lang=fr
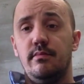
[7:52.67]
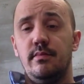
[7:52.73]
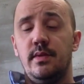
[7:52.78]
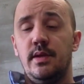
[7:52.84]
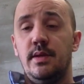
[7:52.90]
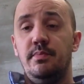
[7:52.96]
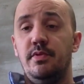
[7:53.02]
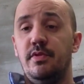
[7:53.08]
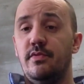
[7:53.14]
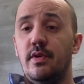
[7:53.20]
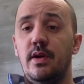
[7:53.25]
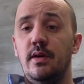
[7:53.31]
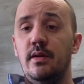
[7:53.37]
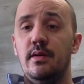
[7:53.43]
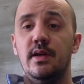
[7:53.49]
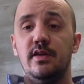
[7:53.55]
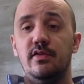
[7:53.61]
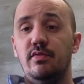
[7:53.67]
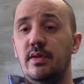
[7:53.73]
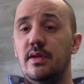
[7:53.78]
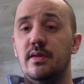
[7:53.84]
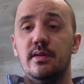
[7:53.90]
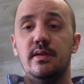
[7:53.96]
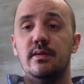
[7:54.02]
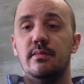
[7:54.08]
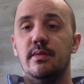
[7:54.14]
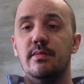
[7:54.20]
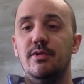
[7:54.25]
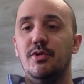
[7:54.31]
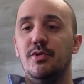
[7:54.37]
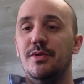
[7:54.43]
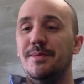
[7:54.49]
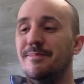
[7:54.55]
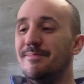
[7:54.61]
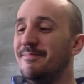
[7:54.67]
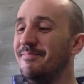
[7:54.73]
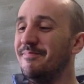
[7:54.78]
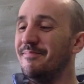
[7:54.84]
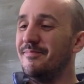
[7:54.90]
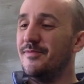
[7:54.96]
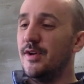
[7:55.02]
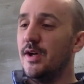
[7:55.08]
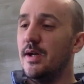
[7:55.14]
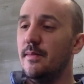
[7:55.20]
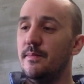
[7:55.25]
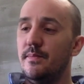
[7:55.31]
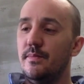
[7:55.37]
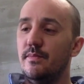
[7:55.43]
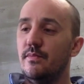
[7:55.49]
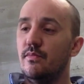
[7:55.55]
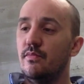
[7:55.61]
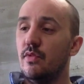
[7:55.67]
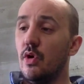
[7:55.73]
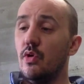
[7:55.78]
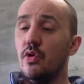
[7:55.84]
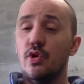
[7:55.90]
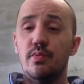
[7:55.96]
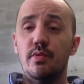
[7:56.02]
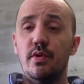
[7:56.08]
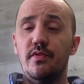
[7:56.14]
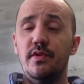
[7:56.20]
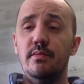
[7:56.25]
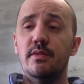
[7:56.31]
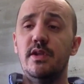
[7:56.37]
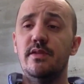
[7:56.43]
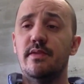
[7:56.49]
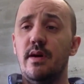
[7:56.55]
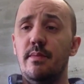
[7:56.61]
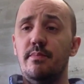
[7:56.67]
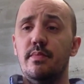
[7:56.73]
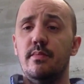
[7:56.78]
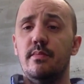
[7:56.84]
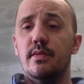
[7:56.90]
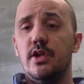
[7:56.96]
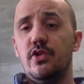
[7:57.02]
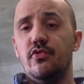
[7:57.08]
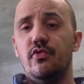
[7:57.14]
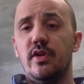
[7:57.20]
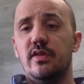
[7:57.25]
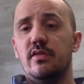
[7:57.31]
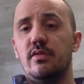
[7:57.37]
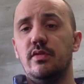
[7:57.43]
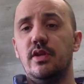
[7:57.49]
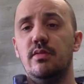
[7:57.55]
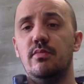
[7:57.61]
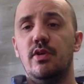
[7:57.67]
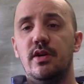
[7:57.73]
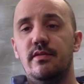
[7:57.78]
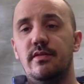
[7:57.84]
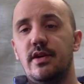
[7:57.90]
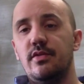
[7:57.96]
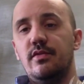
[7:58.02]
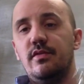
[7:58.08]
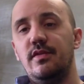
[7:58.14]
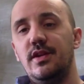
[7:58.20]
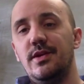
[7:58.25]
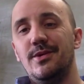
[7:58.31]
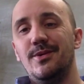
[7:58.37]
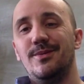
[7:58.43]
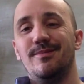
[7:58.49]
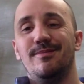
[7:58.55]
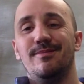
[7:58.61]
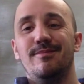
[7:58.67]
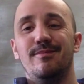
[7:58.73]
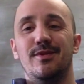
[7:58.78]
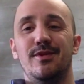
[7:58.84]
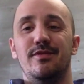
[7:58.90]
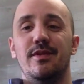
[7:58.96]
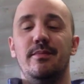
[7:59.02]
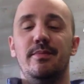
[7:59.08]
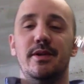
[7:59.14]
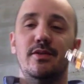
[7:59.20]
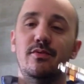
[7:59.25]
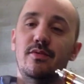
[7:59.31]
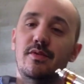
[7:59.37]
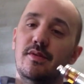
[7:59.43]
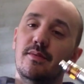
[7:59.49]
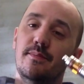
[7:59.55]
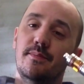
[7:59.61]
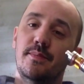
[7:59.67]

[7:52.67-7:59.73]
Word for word: Et puis voilà, la suite, comme d'habitude. Voilà. Bon, je me refais une petite vape et je vous laisse tranquillement aller vers d'autres vidéos. Bonne vape à tous.